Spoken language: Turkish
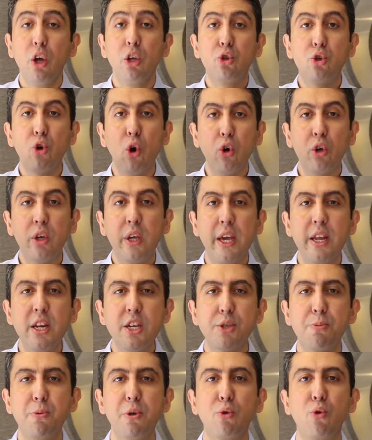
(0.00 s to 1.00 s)
Çok
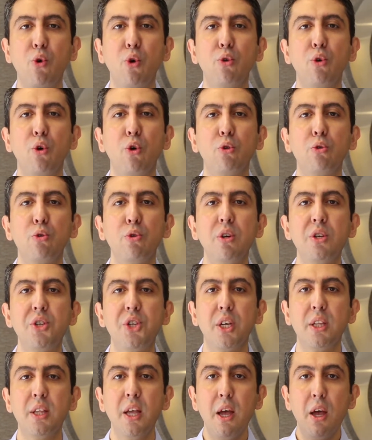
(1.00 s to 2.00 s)
geniş bir konu olduğu
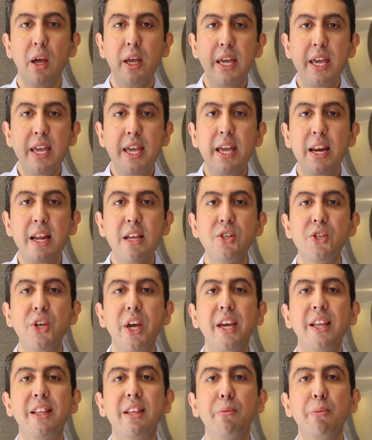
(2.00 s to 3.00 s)
için İngilizce
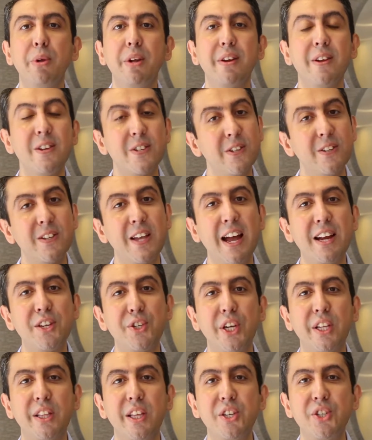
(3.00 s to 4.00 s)
eğitimini nasıl
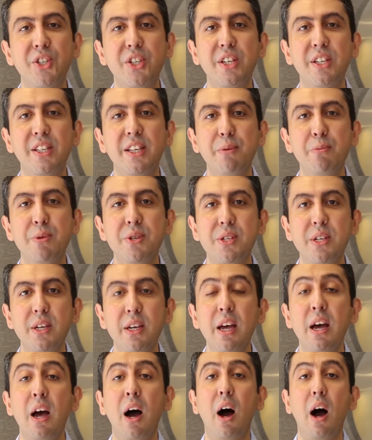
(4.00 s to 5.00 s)

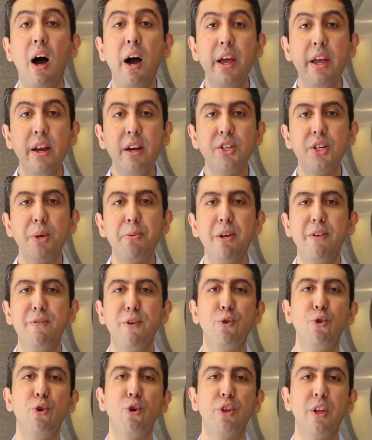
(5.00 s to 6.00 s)
gerçekleştirdiğimizi ayrıca bir
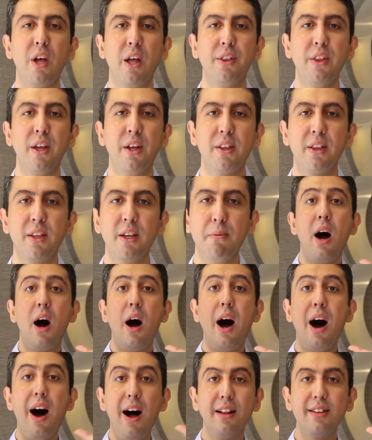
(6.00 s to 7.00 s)
videoda anlattım.
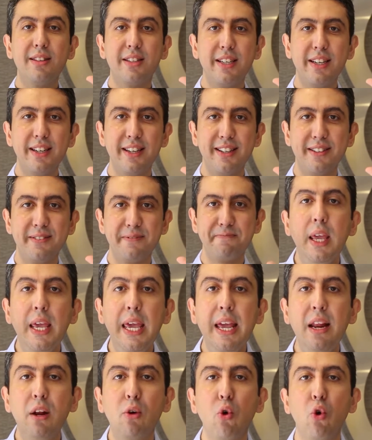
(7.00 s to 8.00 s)
6.
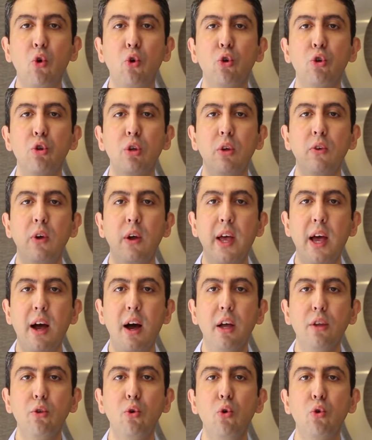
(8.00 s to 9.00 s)
İlkokul ve
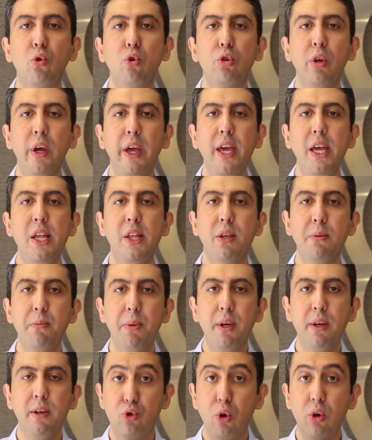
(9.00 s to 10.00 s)
anaokulu
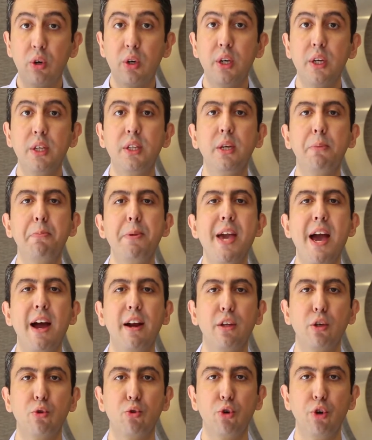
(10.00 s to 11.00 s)
eğitimi çok kritik bir
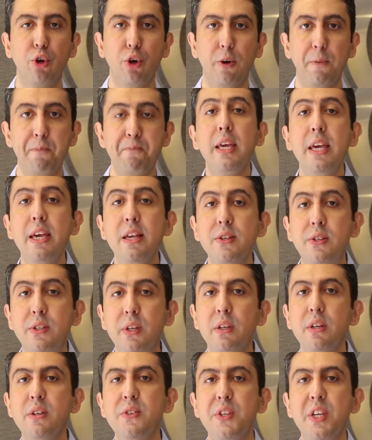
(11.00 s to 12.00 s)
yerde duruyor.
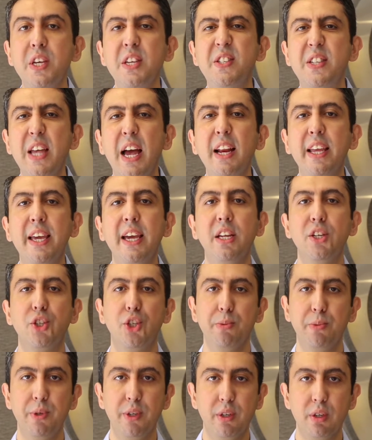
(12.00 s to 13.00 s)
İnsanın zihinsel
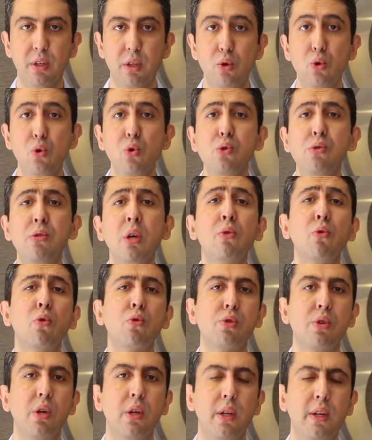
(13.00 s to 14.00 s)
gelişimi gelişiminin
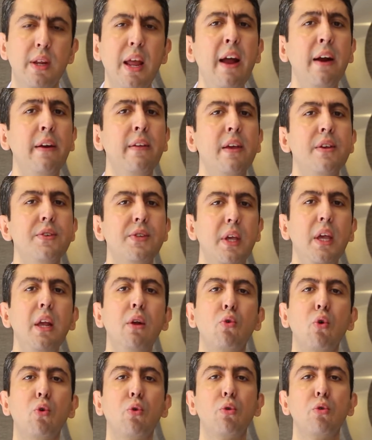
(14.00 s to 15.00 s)
%90'ı neredeyse
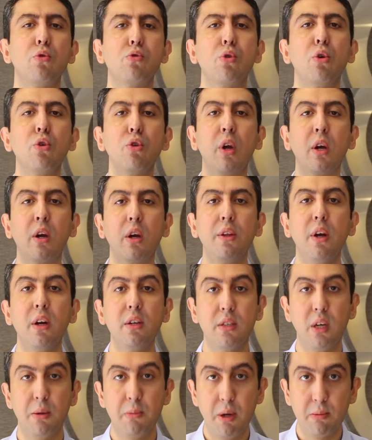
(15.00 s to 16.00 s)
ilkokulun sonuna
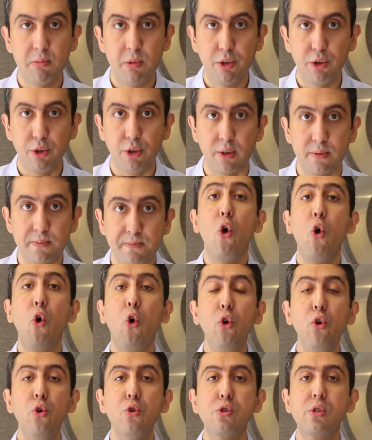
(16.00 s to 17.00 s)
kadar tamamlanıyor.
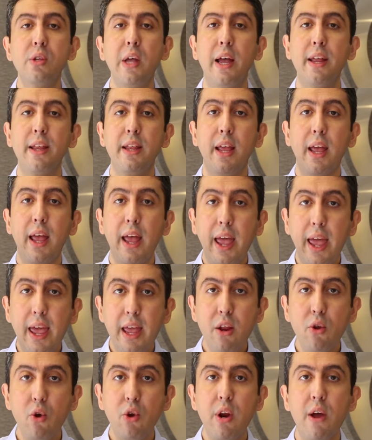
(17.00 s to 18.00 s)
O yüzden
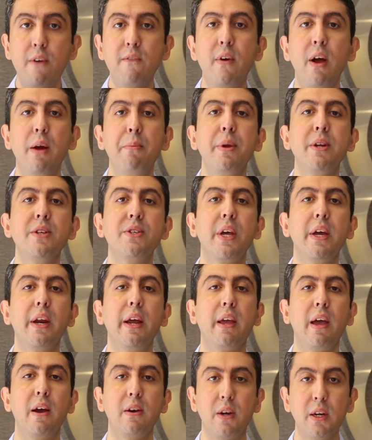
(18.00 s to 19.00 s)
en önem vermeniz
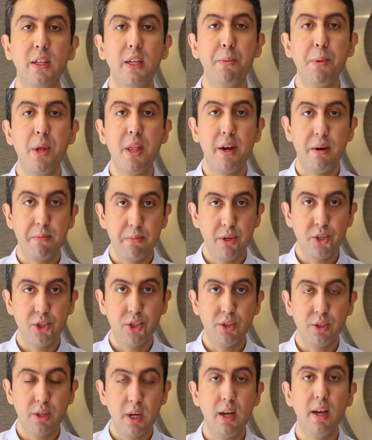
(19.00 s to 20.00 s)
gereken kademelerin
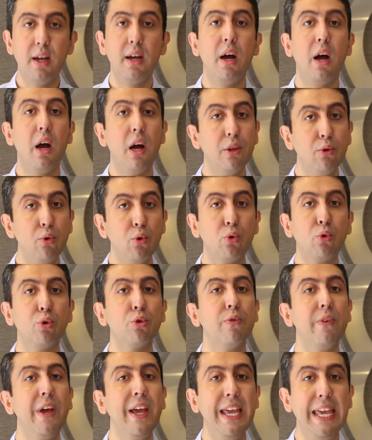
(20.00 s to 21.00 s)
başında
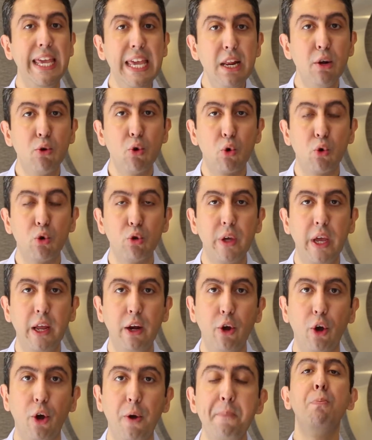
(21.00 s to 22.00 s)
anaokulu ve ilkokul
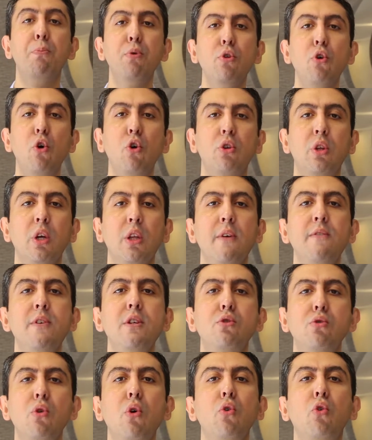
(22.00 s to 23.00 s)
geliyor. Bu noktada
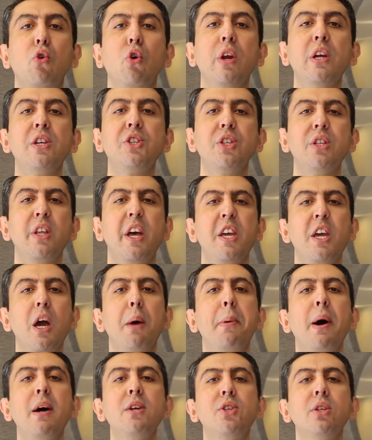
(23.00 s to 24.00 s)
Vizyon Koleji'nde
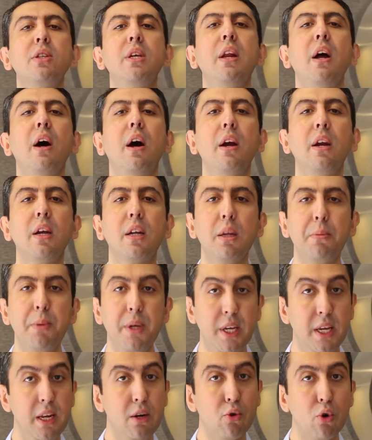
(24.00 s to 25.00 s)
yabancı dil ağırlıklı
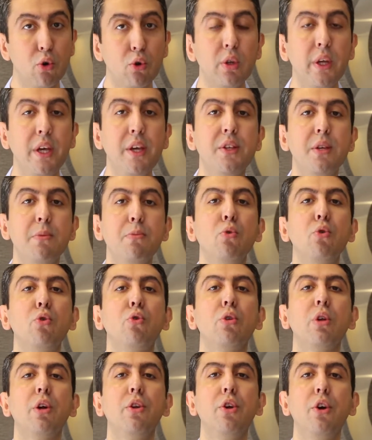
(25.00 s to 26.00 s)
bir ilkokul eğitimi
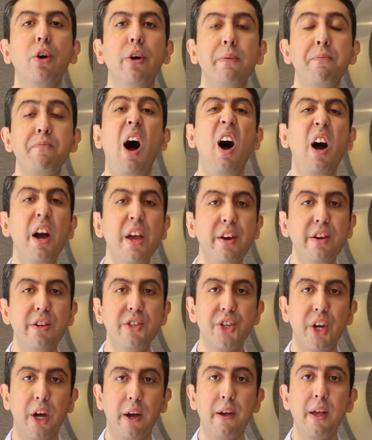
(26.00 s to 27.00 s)
uygulanıyor.
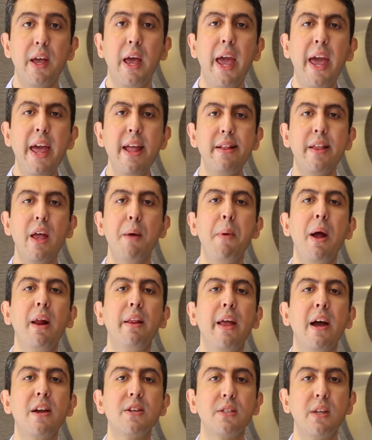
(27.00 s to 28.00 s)
Ayrıca en
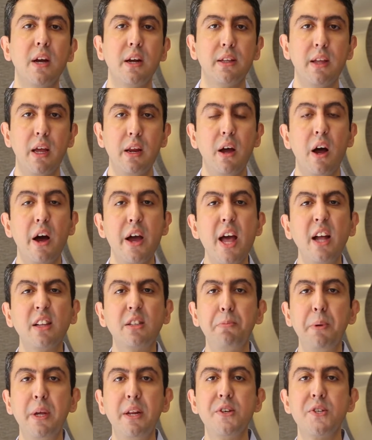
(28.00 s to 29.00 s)
temel derslerden
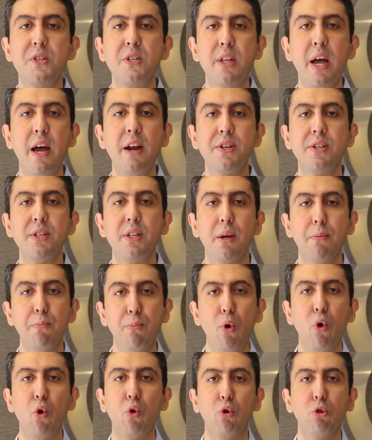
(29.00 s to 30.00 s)
hayat bilgisi dersi de
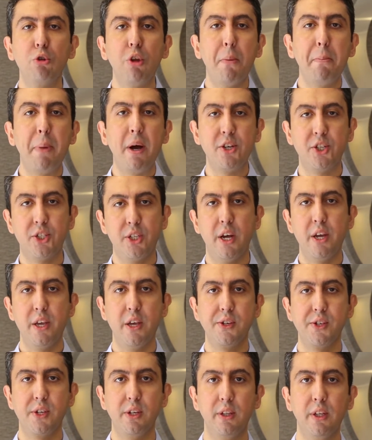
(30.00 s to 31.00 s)
bu okulda baştan
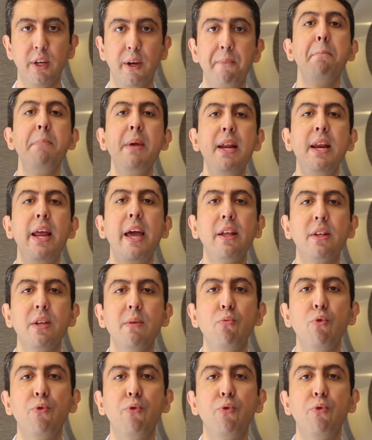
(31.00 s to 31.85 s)
yazıldı. Milli Eğitim